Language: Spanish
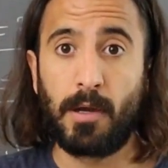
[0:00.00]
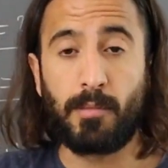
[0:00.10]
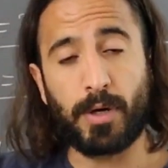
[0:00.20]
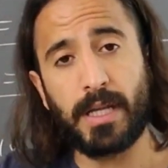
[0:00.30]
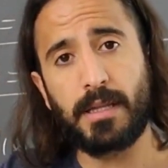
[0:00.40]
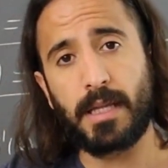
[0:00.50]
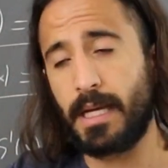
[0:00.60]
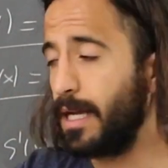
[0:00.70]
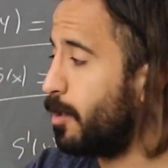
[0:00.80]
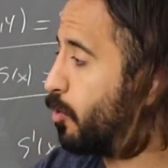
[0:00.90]
Por
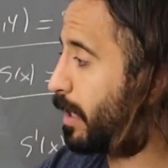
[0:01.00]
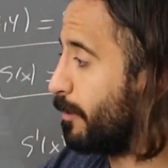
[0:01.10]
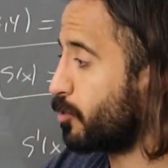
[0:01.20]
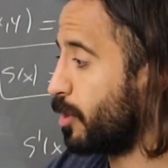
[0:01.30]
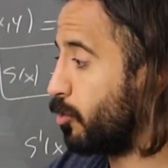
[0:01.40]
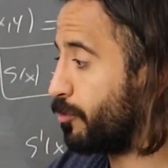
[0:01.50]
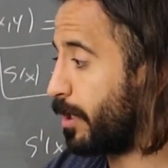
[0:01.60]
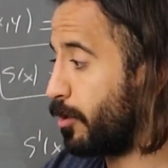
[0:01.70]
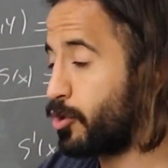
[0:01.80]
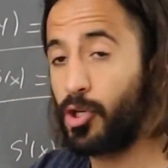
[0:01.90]
ende, lo que hemos
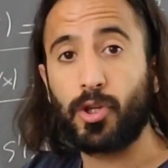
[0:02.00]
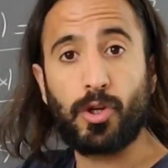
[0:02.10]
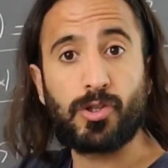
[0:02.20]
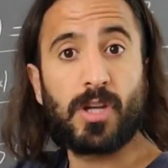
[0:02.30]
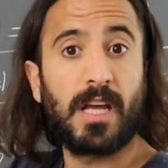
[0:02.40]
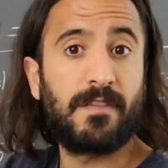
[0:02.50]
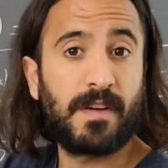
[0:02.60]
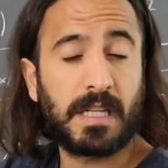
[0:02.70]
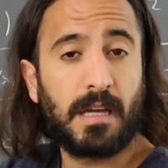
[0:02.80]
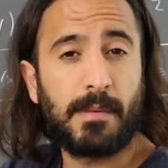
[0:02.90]
encontrado nosotros
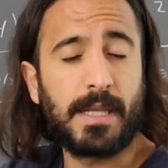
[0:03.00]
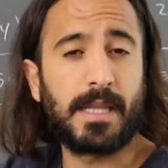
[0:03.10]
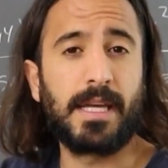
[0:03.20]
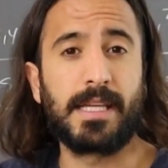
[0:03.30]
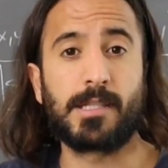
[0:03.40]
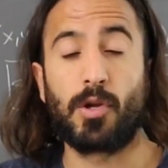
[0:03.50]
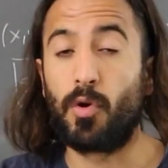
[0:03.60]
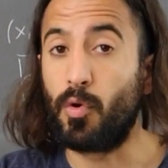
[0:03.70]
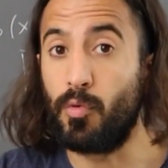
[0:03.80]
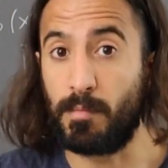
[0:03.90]
efectivamente es
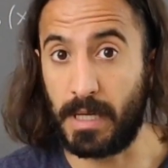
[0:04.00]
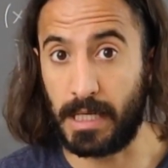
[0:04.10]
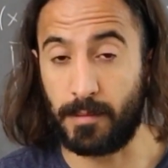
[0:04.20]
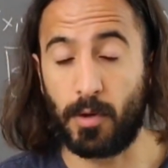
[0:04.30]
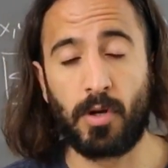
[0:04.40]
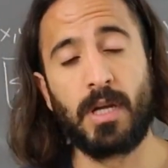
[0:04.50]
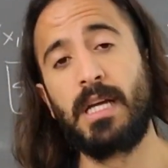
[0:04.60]
un mínimo.